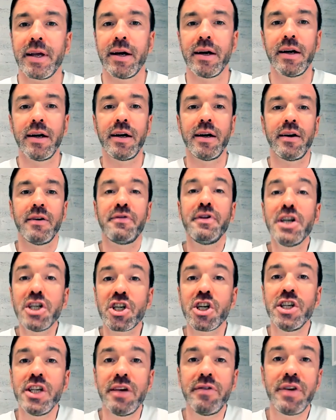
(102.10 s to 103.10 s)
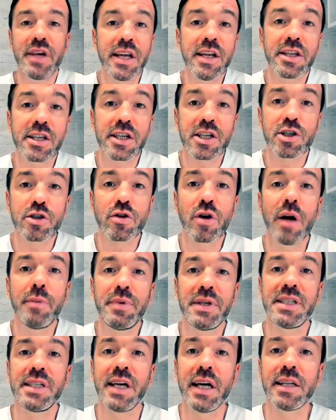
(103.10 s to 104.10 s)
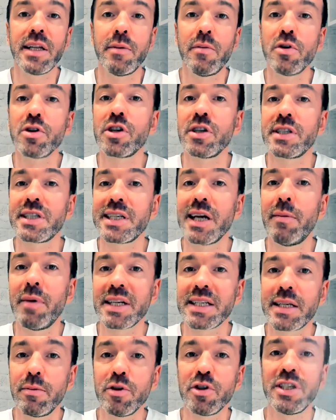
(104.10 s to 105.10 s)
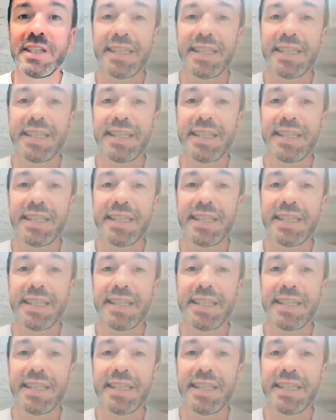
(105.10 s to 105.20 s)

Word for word: А, вы же не верите, что обезьяна может сама собой